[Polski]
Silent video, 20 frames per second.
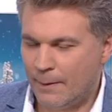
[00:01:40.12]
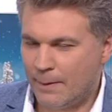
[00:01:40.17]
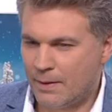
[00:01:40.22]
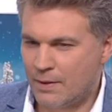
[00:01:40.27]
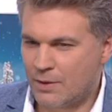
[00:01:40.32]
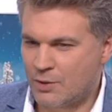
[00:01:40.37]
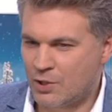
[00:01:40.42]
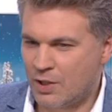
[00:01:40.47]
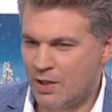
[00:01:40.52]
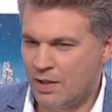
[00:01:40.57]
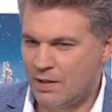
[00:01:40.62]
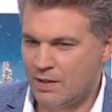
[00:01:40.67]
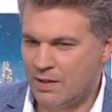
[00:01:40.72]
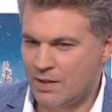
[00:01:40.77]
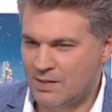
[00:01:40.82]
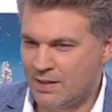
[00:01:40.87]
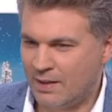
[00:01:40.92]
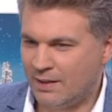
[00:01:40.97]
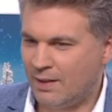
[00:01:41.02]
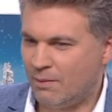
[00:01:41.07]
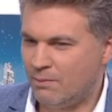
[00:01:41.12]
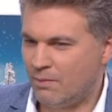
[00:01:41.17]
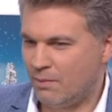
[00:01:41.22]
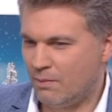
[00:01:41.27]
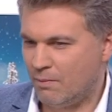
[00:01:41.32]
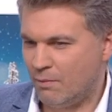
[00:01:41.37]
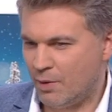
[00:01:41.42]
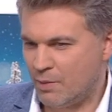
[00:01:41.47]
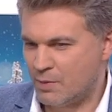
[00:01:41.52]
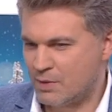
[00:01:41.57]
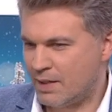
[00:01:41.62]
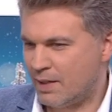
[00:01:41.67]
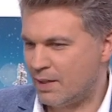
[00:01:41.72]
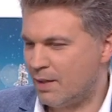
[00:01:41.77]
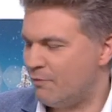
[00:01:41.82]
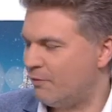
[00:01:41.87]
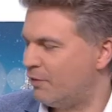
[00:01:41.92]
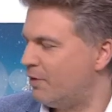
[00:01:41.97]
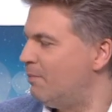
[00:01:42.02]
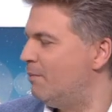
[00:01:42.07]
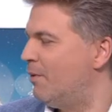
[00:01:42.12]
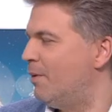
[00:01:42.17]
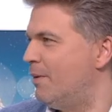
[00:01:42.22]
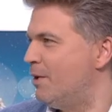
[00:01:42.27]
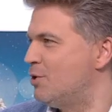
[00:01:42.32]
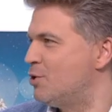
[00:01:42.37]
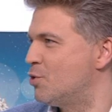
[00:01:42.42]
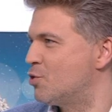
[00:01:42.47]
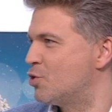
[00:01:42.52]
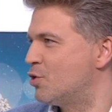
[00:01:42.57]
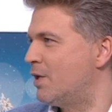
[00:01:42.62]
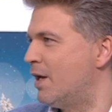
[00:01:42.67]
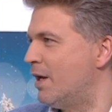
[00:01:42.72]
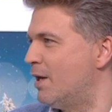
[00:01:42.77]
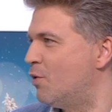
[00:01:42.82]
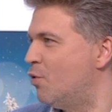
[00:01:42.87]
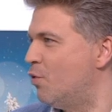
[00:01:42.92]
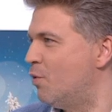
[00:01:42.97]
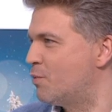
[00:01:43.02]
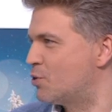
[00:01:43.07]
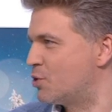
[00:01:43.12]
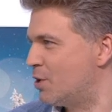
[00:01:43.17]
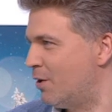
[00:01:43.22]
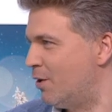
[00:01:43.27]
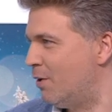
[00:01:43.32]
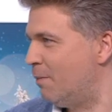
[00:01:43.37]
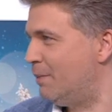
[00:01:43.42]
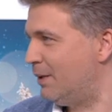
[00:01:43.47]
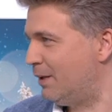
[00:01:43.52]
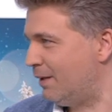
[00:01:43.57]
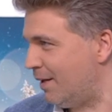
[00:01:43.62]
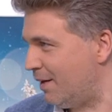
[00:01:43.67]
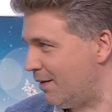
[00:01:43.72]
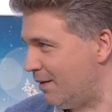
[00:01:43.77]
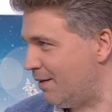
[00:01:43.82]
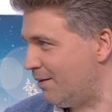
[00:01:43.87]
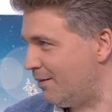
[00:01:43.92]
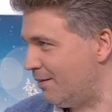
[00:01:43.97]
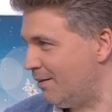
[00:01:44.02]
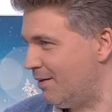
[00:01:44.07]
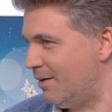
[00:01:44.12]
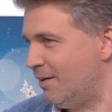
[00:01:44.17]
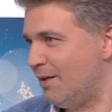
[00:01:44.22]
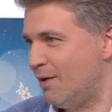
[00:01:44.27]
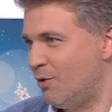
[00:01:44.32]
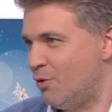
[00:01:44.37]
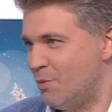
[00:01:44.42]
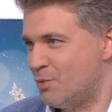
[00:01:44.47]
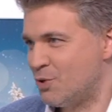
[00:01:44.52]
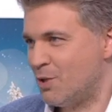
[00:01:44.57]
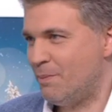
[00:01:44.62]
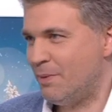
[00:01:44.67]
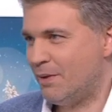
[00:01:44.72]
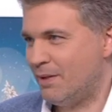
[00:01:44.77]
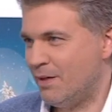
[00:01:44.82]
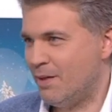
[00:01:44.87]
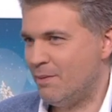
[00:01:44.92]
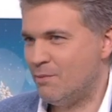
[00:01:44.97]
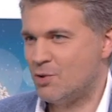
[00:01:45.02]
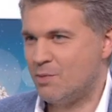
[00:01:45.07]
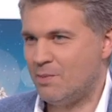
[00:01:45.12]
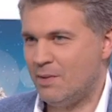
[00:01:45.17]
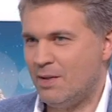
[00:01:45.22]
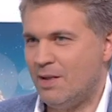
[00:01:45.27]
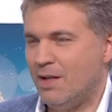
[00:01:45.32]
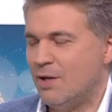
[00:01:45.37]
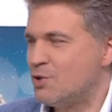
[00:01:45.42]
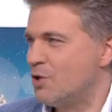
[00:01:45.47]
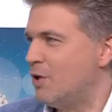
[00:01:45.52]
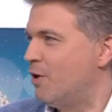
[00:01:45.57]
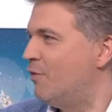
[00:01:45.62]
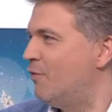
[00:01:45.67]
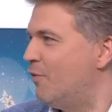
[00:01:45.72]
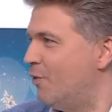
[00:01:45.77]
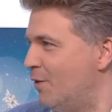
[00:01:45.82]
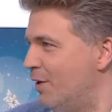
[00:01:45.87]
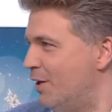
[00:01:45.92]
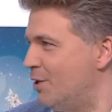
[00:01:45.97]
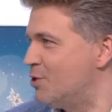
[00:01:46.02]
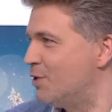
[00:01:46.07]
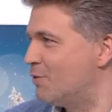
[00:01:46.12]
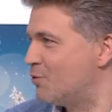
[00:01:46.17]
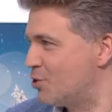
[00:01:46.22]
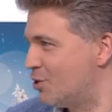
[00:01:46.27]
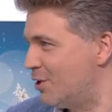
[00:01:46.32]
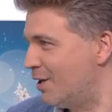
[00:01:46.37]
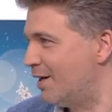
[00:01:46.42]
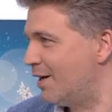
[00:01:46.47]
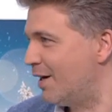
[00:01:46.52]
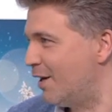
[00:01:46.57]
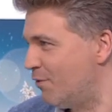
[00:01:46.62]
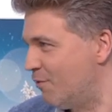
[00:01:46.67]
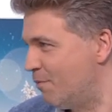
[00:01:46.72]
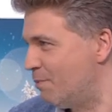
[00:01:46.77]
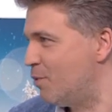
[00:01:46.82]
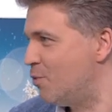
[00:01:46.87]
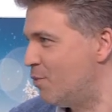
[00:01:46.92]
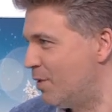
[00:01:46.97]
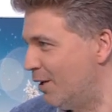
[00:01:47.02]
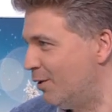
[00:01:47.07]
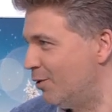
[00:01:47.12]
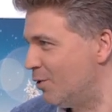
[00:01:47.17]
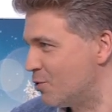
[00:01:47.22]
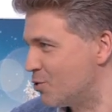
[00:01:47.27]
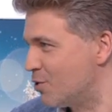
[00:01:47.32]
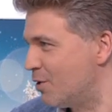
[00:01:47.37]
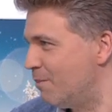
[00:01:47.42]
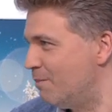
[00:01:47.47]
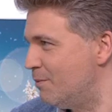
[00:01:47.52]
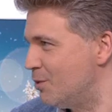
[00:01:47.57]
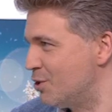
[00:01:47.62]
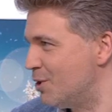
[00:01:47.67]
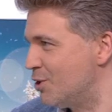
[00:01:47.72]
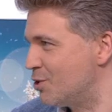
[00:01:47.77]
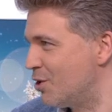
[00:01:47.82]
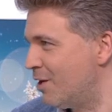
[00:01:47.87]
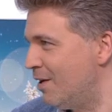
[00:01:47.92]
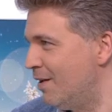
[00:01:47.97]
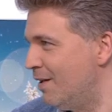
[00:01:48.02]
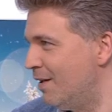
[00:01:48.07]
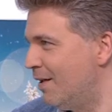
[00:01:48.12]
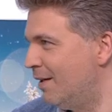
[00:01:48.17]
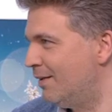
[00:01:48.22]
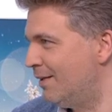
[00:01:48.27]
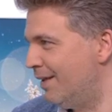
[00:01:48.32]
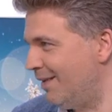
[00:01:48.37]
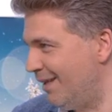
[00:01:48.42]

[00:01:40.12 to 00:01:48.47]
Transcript: że nie zadam moim zdaniem w tym momencie już najgłupszego pytania. A no, najgłupsze pytanie brzmi, dlaczego w ogóle dziewczyny grają w piłkę nożną? Myślę, że ten